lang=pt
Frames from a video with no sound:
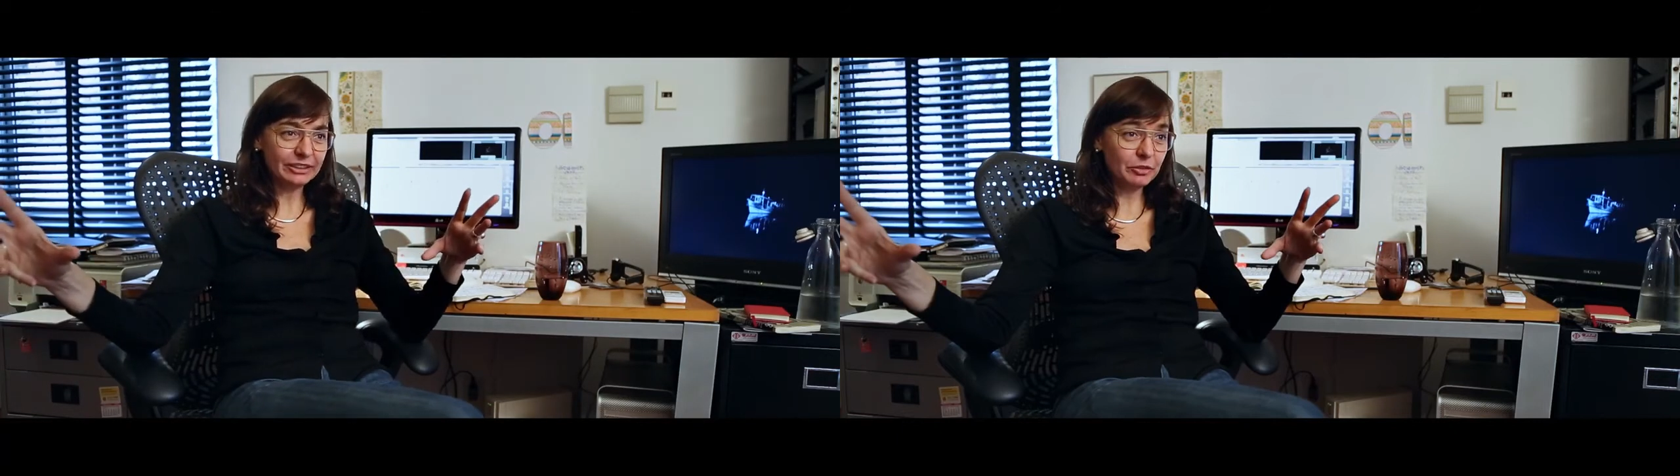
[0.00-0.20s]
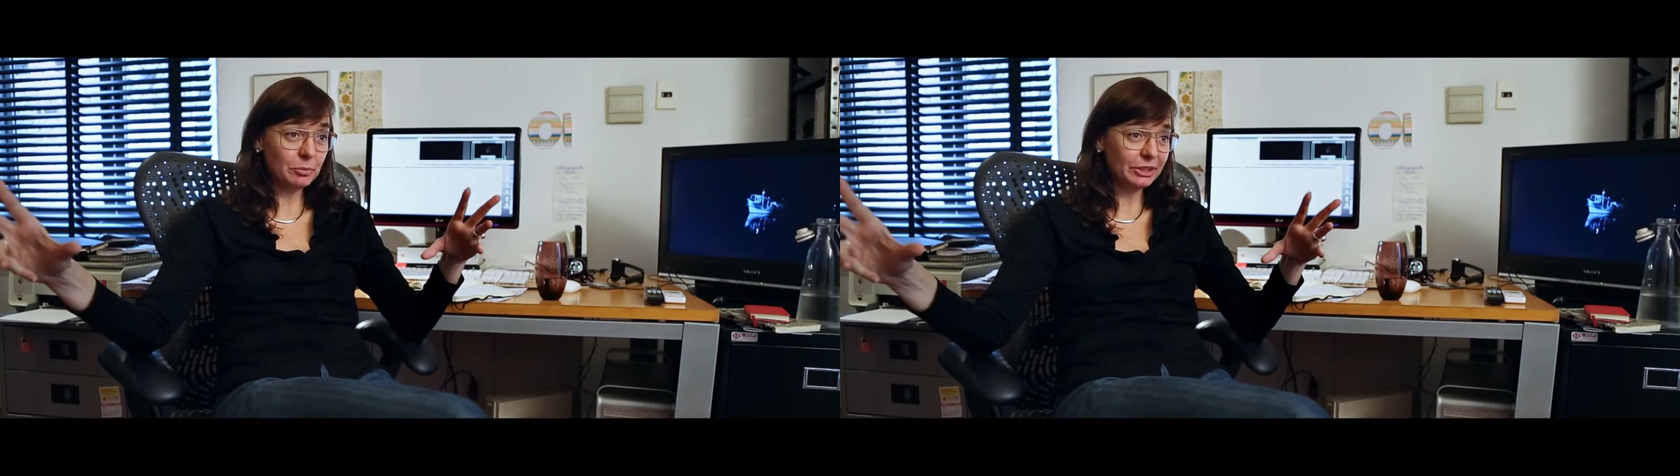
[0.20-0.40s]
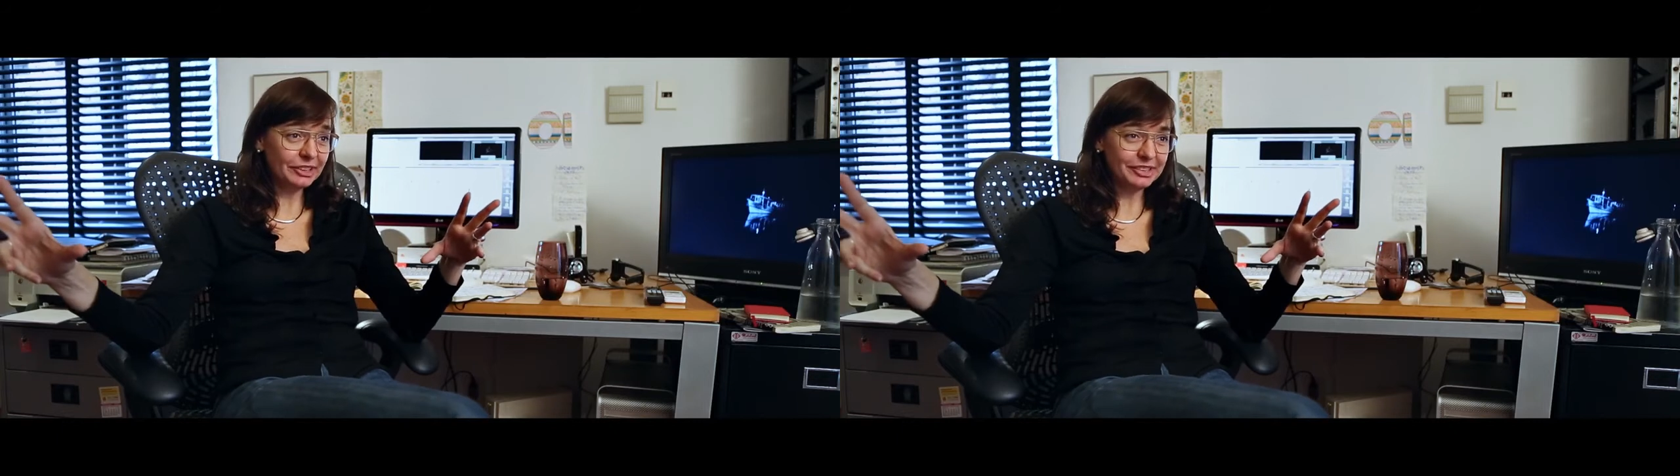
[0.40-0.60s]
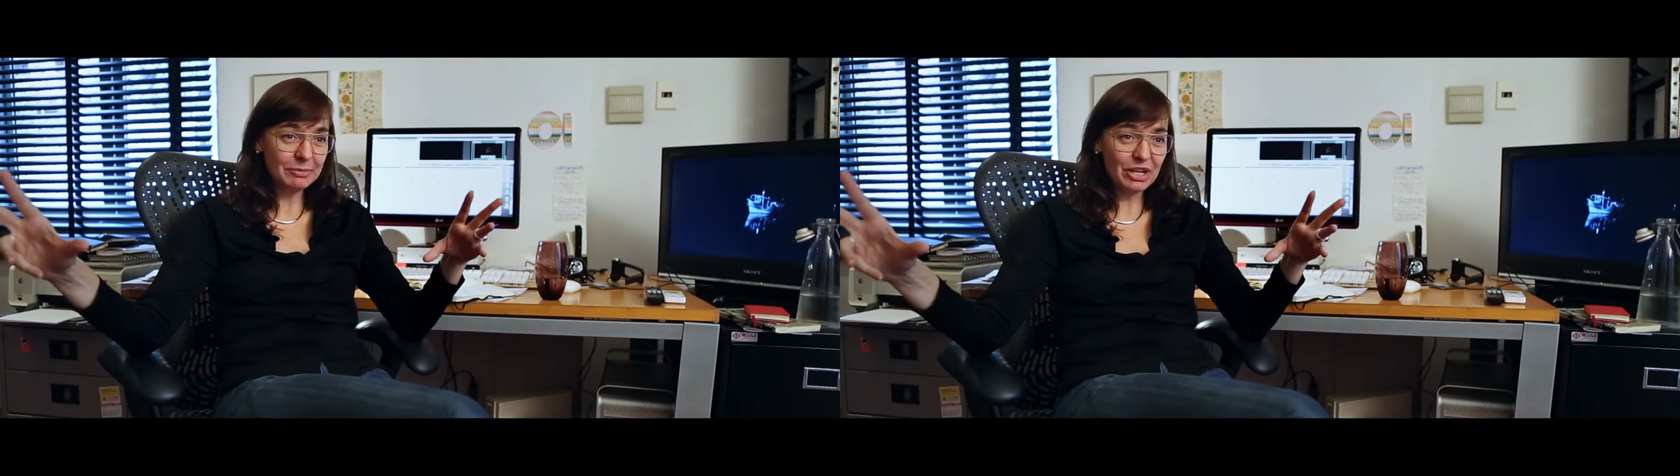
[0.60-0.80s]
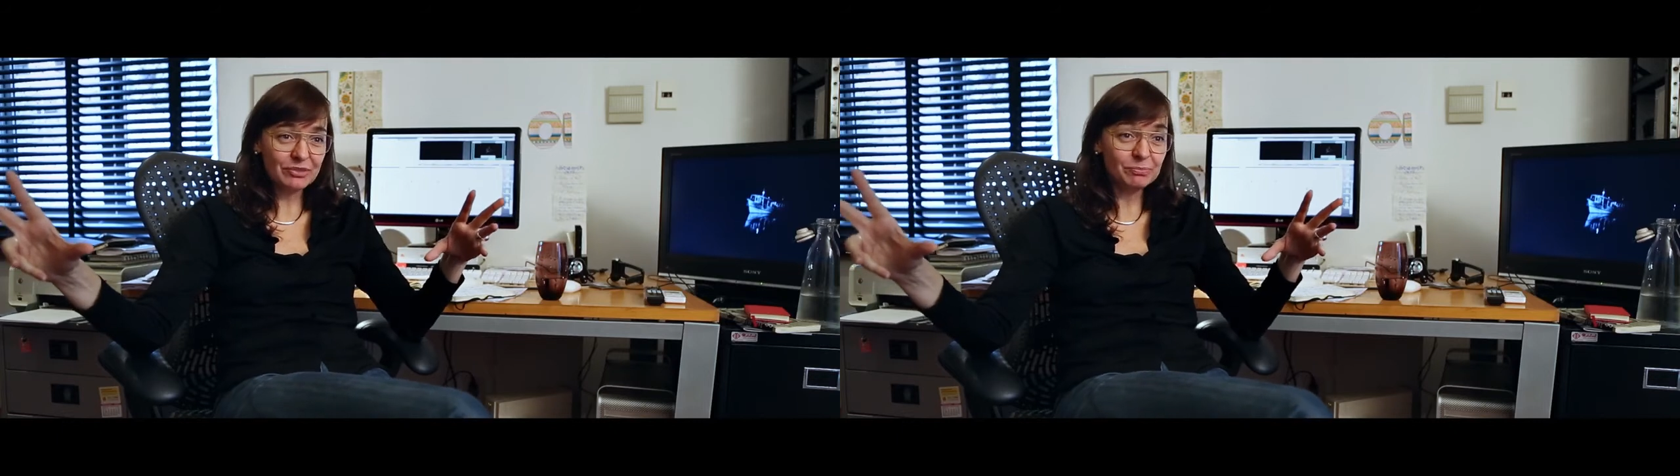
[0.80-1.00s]
então vamos botar essa
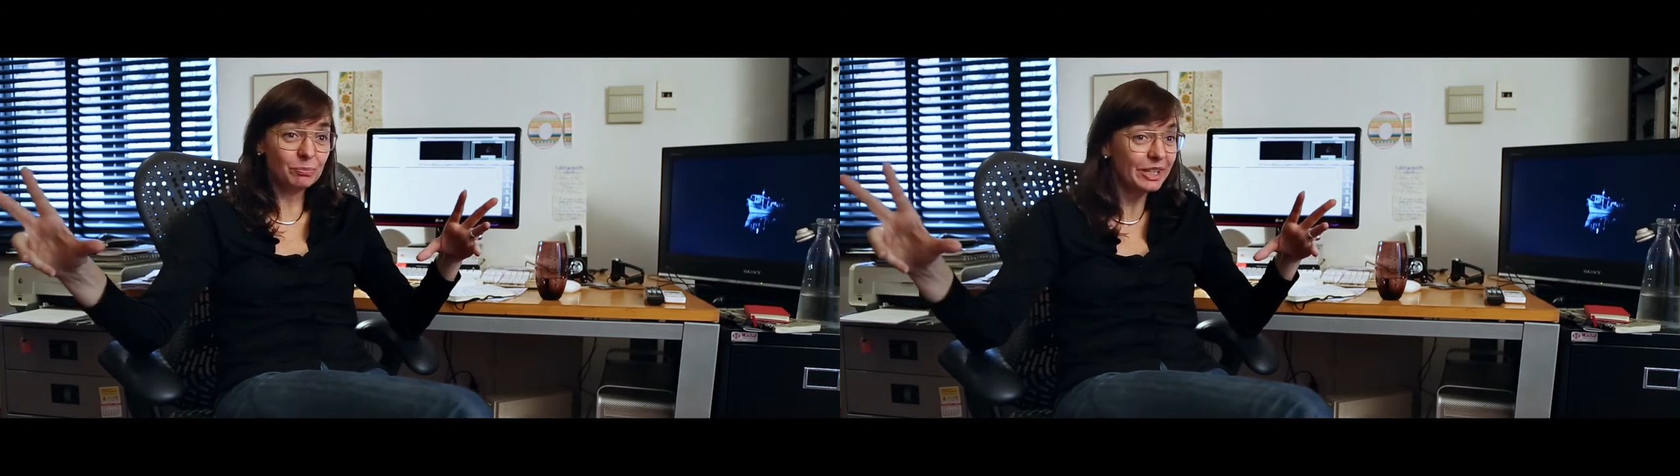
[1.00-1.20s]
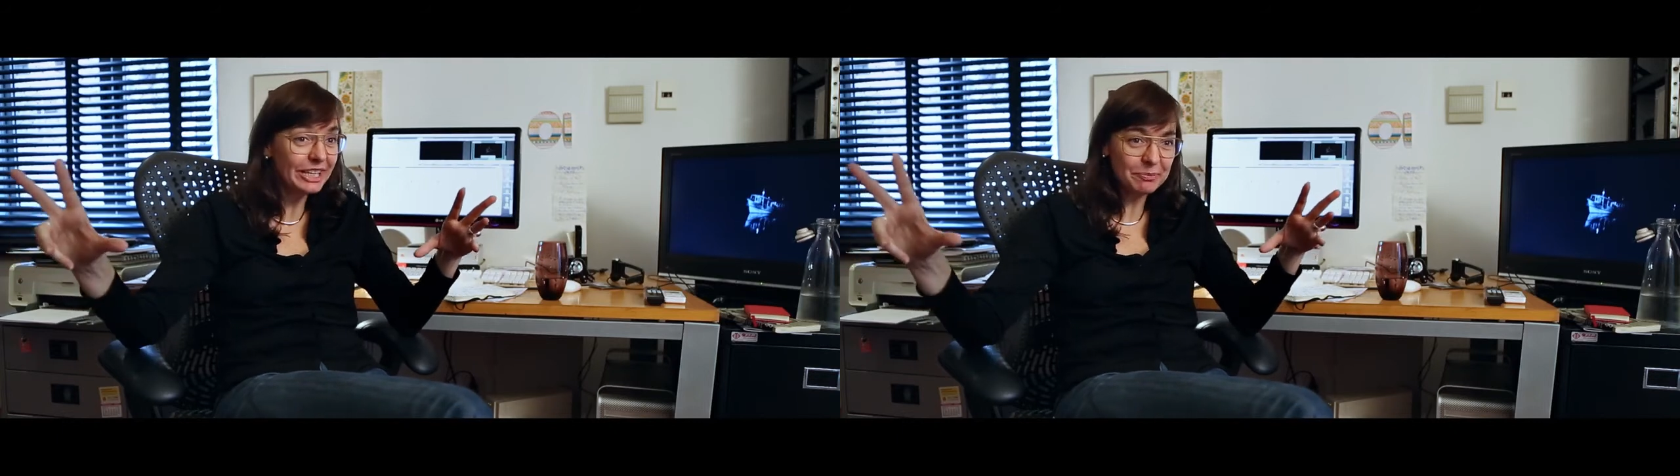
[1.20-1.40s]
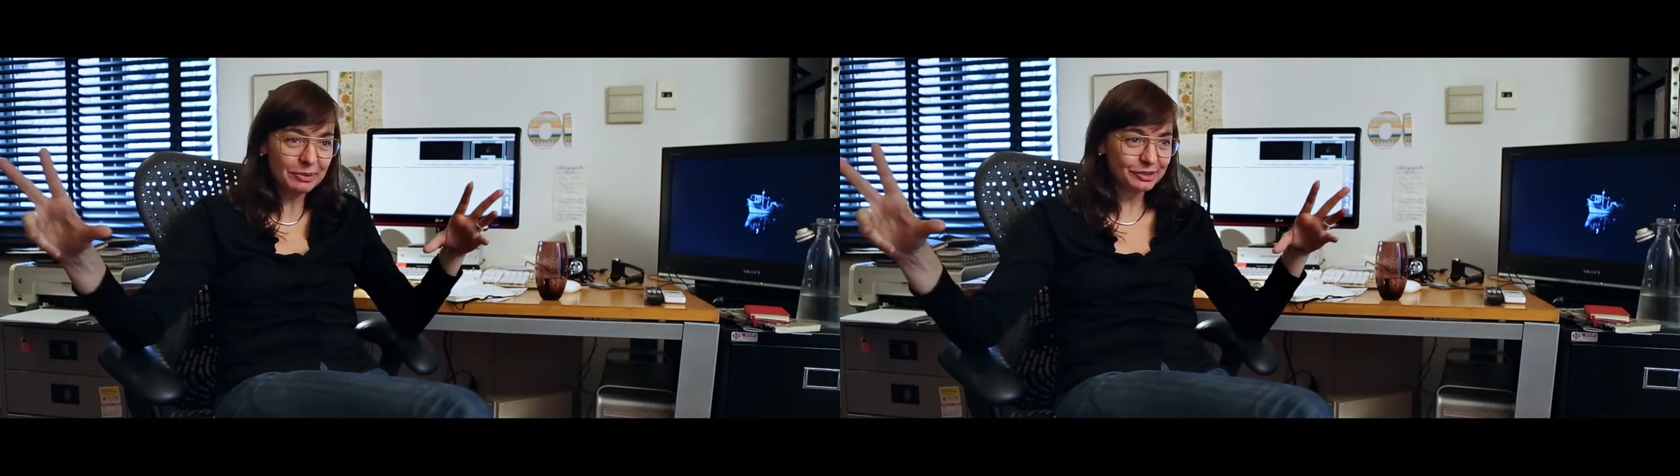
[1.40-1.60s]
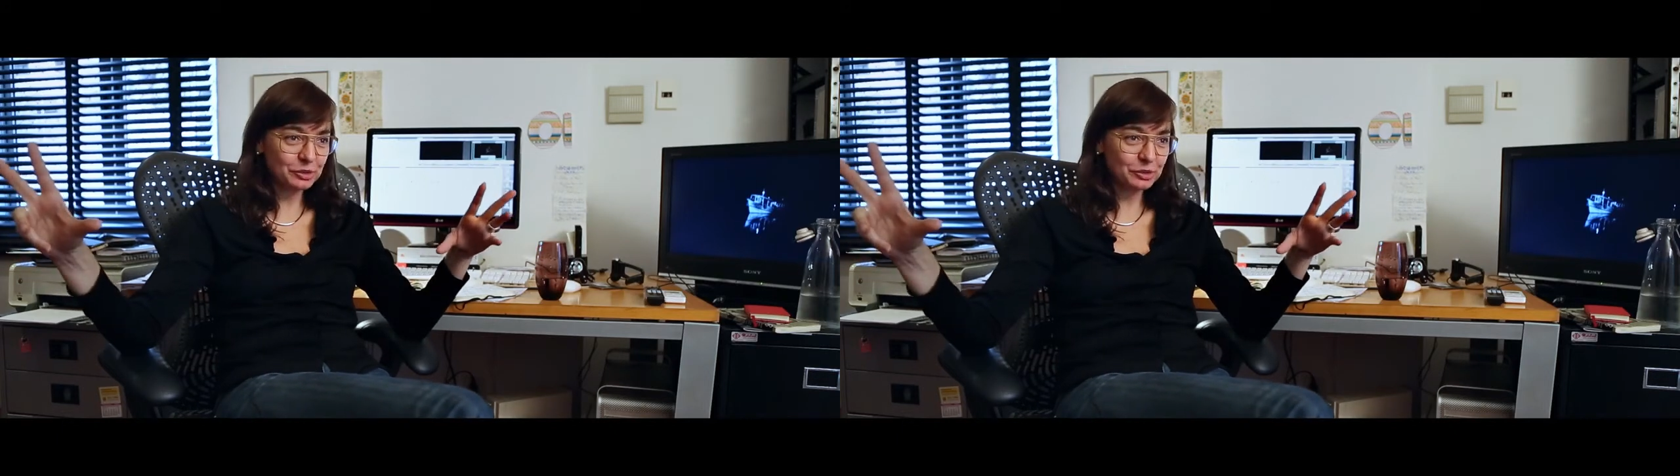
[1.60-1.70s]
imagem hiper